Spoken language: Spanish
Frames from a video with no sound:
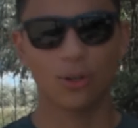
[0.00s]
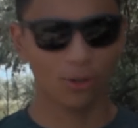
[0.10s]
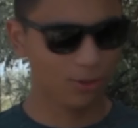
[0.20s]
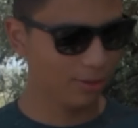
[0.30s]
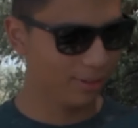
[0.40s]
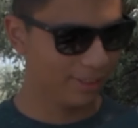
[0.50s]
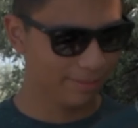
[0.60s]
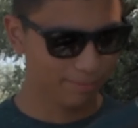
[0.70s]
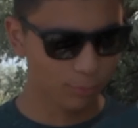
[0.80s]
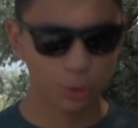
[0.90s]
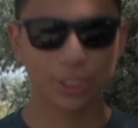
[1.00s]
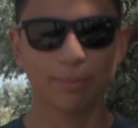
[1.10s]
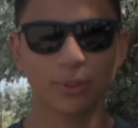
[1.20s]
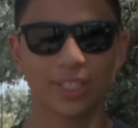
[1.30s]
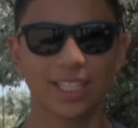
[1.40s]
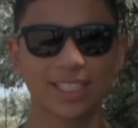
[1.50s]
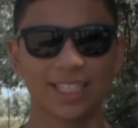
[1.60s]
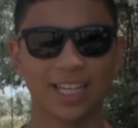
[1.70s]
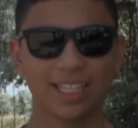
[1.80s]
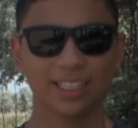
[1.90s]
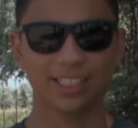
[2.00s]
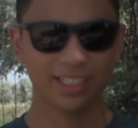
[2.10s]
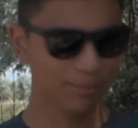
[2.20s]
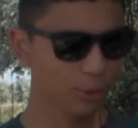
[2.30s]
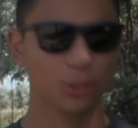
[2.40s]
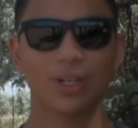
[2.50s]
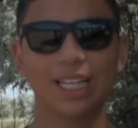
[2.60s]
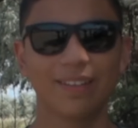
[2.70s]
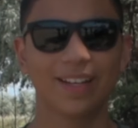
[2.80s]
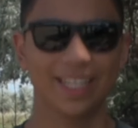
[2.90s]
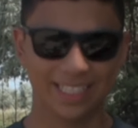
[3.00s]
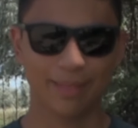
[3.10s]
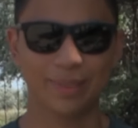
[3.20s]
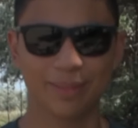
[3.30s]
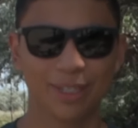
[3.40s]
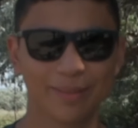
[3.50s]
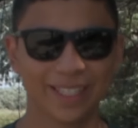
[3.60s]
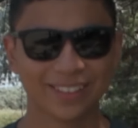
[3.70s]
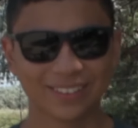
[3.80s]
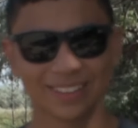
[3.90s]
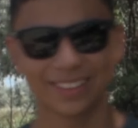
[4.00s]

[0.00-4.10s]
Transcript: con mucha potencia y mucho calibre así que empezamos el video